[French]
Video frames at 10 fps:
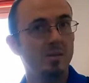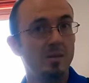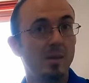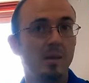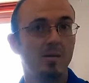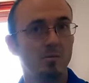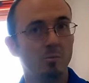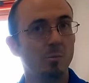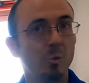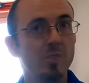nickel,
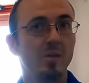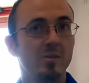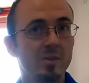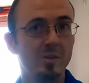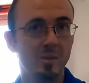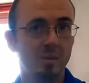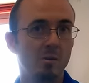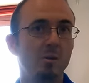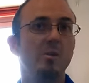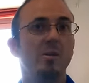le bon service
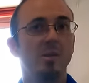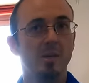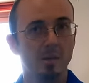ad hoc,